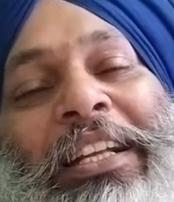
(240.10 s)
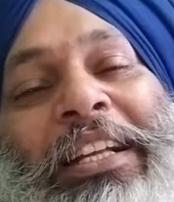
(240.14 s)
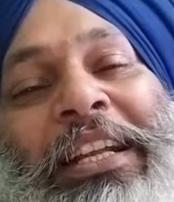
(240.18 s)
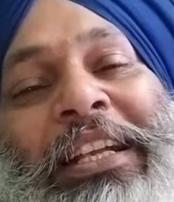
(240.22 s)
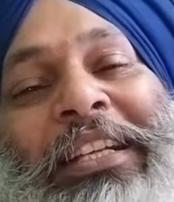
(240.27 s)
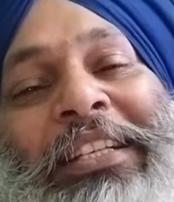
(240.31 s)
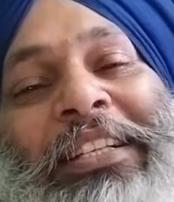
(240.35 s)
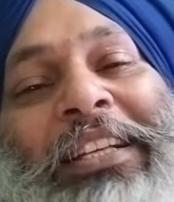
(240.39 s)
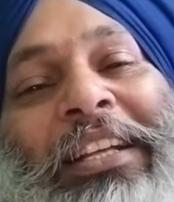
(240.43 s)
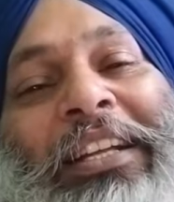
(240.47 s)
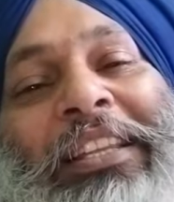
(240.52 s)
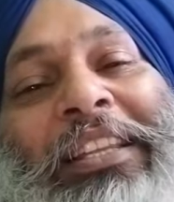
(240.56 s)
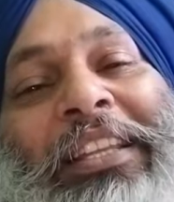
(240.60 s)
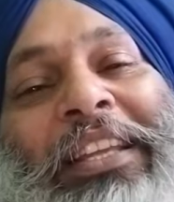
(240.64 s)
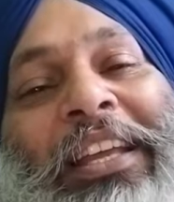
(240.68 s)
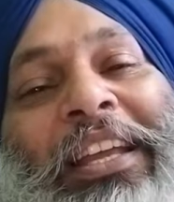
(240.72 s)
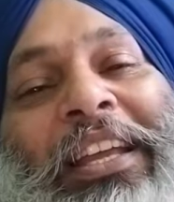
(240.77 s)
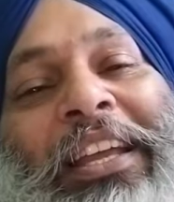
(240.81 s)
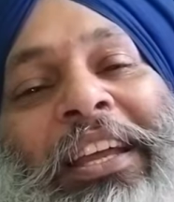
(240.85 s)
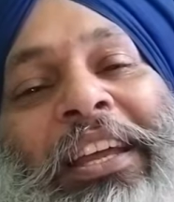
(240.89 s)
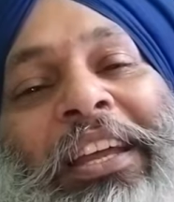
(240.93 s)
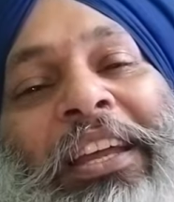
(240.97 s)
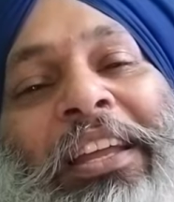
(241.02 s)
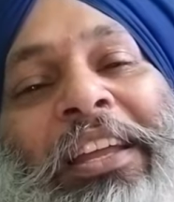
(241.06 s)
घंटा रेस्ट करते
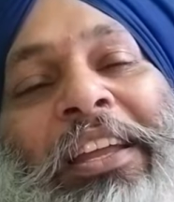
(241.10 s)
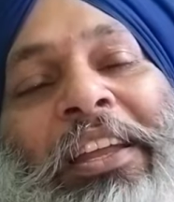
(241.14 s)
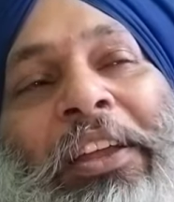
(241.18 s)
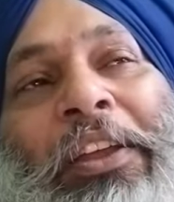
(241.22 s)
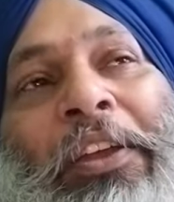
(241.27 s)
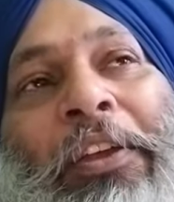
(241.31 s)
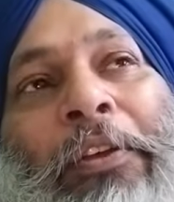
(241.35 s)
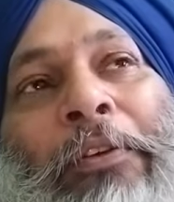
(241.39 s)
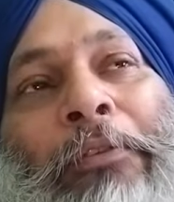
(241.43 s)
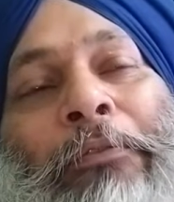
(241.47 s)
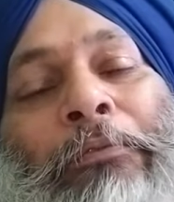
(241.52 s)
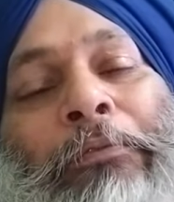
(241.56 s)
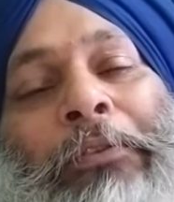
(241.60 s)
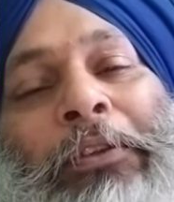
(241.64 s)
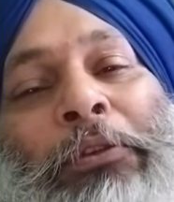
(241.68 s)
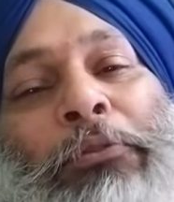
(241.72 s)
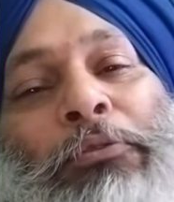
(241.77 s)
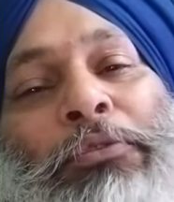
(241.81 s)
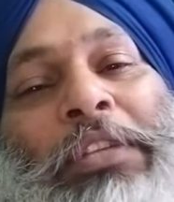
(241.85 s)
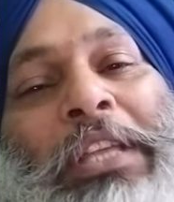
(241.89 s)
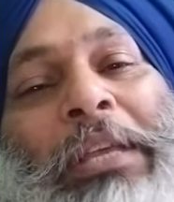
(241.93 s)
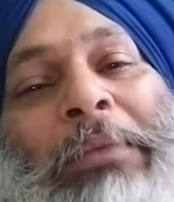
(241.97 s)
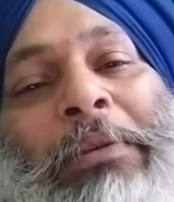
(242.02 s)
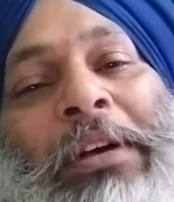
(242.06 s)
हैं
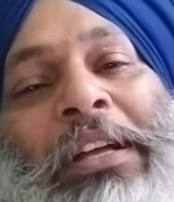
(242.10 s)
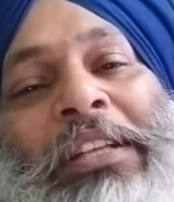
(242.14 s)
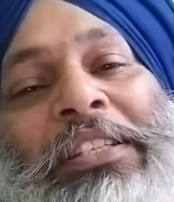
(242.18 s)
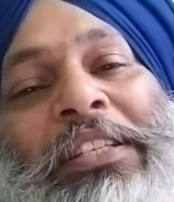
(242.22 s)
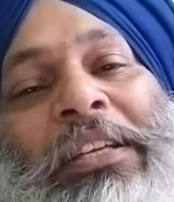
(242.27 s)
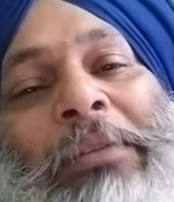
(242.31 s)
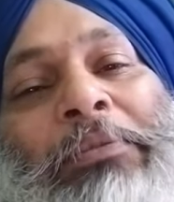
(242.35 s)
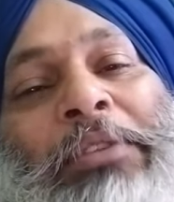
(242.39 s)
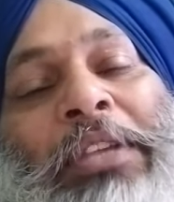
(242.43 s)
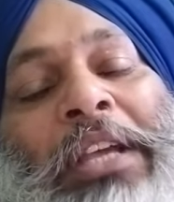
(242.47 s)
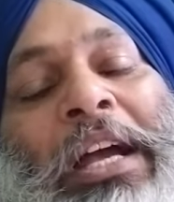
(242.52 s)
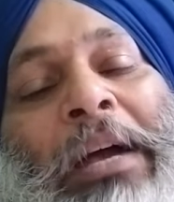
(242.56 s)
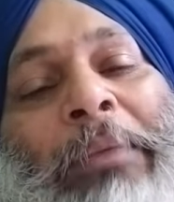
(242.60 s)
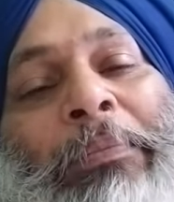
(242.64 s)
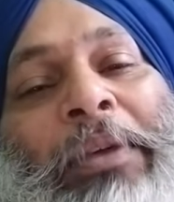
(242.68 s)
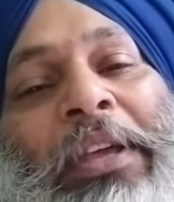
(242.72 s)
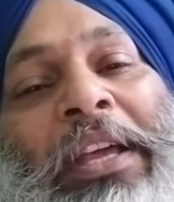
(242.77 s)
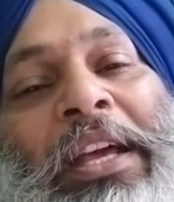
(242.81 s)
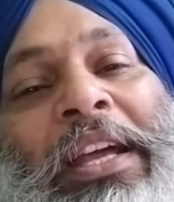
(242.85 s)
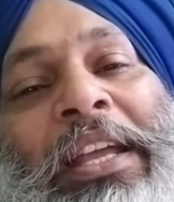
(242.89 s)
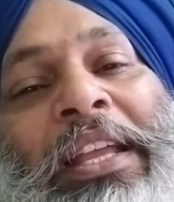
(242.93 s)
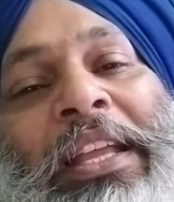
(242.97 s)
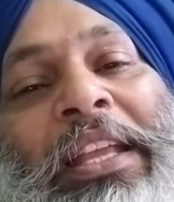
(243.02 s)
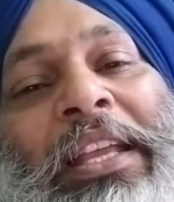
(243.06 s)
फिर उसके बाद जब यहाँ
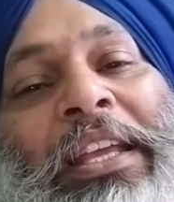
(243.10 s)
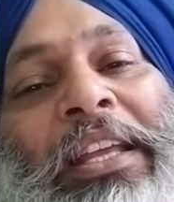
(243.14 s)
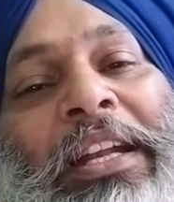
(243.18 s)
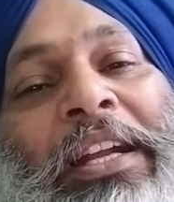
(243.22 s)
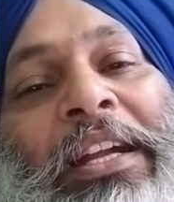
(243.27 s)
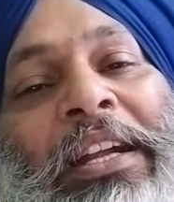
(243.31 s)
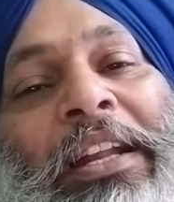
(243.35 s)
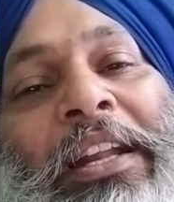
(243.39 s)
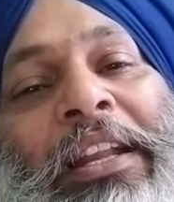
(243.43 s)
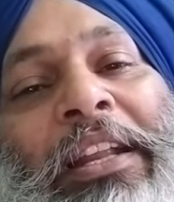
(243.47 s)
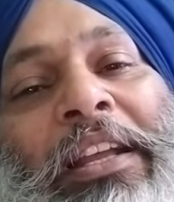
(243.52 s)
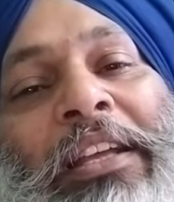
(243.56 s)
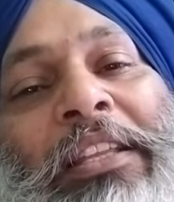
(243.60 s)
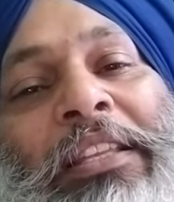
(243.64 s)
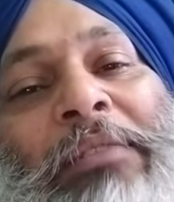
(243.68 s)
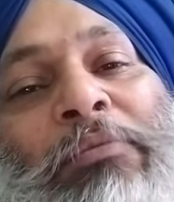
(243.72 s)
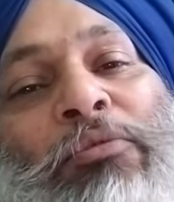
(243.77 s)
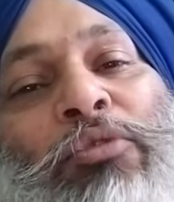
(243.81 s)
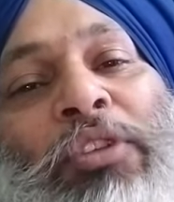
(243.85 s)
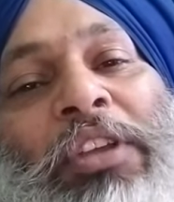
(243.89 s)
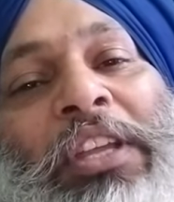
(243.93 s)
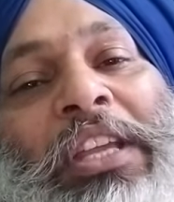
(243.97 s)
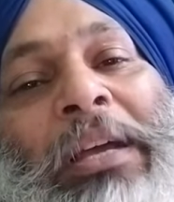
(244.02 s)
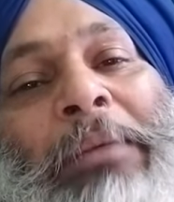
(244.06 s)
पे आएंगे रेंडरिंग
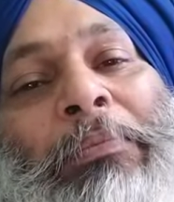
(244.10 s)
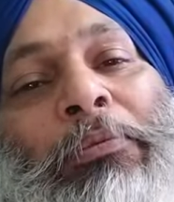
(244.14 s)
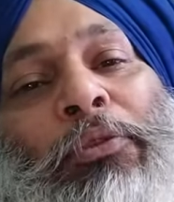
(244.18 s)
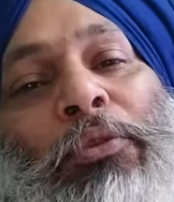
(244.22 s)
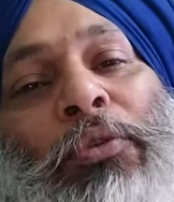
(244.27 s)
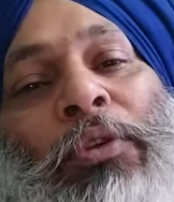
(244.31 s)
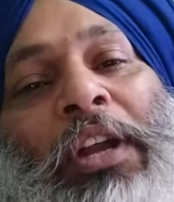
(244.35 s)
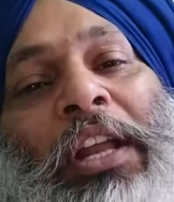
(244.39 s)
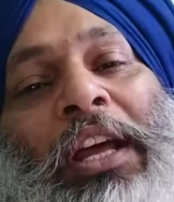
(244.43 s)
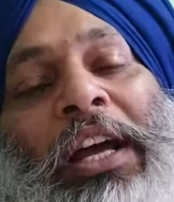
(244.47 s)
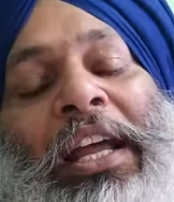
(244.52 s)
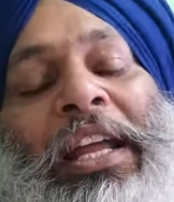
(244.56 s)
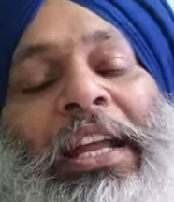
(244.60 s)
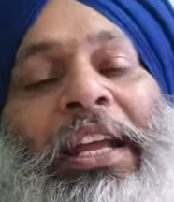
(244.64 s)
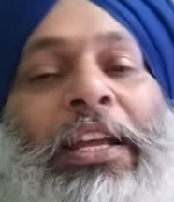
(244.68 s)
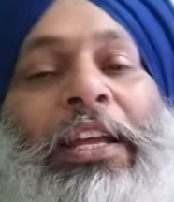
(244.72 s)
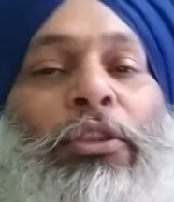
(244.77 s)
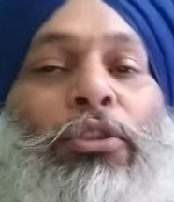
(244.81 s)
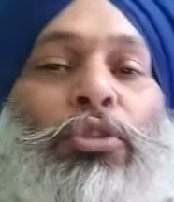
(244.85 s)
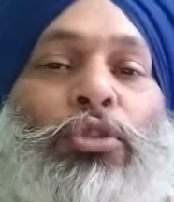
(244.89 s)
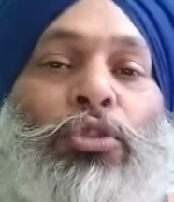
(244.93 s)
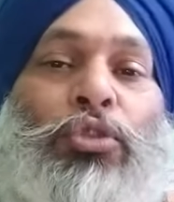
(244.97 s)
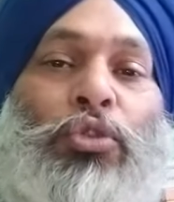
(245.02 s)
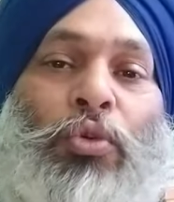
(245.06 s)
खत्म होगी अपलोड
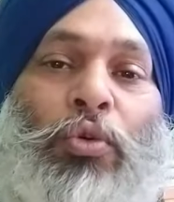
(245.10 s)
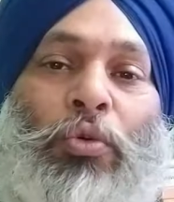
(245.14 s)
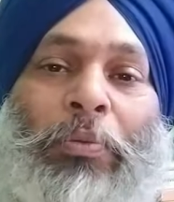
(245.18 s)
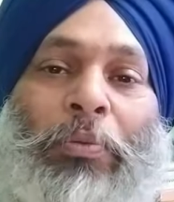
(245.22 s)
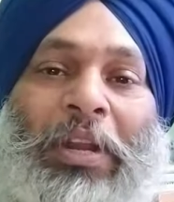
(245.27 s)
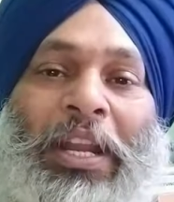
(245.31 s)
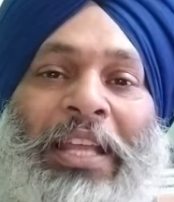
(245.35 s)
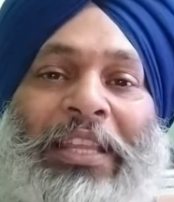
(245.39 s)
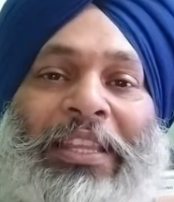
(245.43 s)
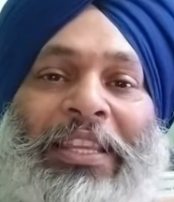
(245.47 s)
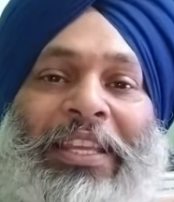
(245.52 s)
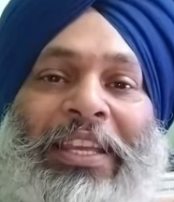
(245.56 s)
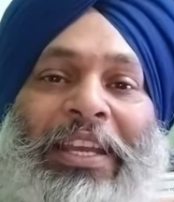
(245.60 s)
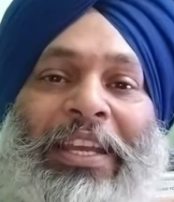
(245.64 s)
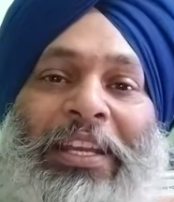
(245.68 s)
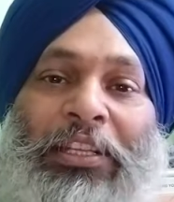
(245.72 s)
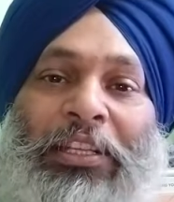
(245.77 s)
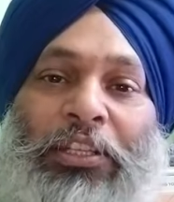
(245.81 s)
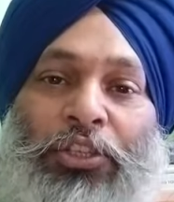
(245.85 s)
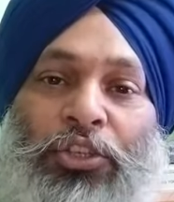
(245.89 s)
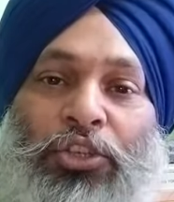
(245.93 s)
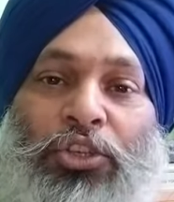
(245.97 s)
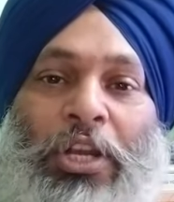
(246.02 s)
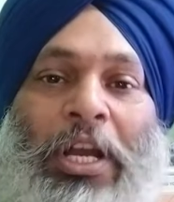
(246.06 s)
लगाएंगे तो बनाते
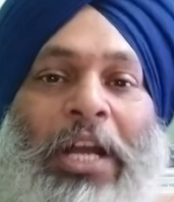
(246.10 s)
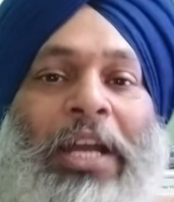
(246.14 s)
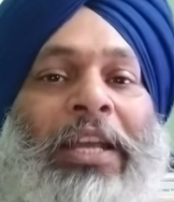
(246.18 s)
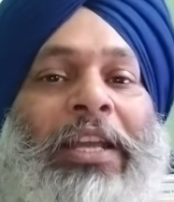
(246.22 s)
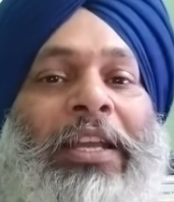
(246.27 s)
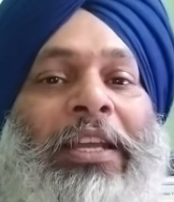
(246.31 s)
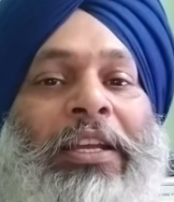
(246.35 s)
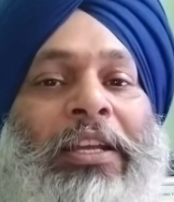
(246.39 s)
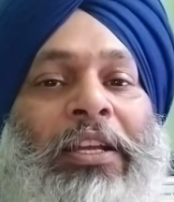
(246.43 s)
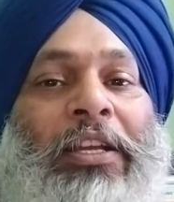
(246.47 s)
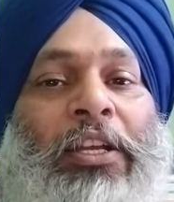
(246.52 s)
हैं चाय